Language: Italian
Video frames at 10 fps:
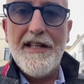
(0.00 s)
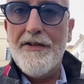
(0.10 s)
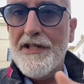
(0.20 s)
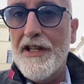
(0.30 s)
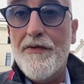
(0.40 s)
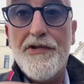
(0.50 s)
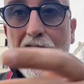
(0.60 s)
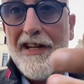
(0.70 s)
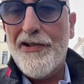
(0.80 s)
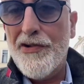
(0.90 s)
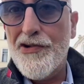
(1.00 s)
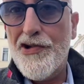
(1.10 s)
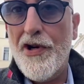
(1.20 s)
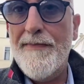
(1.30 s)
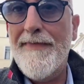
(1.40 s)
così, un certo
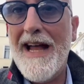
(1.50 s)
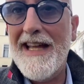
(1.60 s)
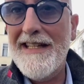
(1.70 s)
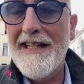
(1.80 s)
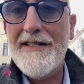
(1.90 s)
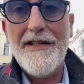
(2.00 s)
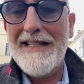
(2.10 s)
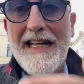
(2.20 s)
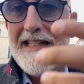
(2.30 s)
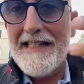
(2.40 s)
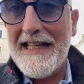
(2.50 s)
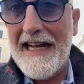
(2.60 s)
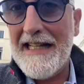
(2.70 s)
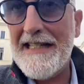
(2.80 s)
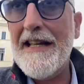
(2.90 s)
Joe Biden, una
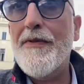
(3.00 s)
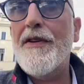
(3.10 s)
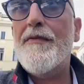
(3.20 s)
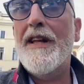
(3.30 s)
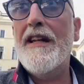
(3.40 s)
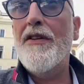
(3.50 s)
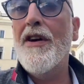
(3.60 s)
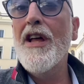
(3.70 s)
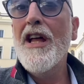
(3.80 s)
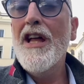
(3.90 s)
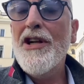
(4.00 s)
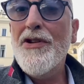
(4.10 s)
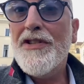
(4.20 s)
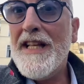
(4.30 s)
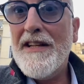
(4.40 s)
disgrazia pure quello,
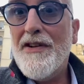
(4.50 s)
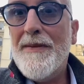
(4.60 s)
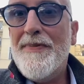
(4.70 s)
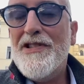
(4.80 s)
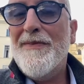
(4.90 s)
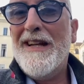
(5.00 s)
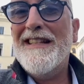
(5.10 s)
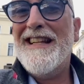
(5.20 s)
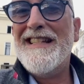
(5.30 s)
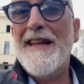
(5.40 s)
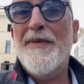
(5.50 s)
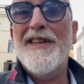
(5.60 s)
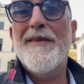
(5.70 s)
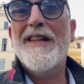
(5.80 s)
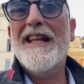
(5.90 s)
non sanno che pesci prendere. Sai, poi
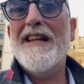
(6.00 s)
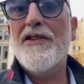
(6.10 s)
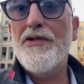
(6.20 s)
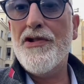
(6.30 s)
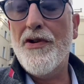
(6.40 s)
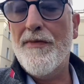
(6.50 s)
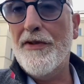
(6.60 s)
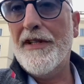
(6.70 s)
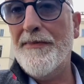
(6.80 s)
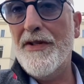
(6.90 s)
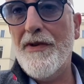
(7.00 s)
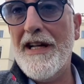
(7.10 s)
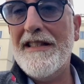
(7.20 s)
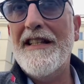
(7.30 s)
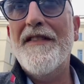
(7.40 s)
gli americani non sono molto
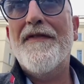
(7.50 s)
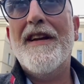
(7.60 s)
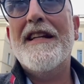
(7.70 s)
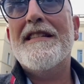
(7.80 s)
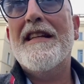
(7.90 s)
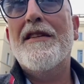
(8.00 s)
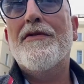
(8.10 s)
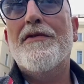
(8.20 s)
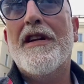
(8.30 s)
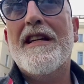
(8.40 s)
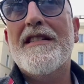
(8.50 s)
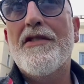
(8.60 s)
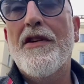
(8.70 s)
abituati, a differenza di tutto il resto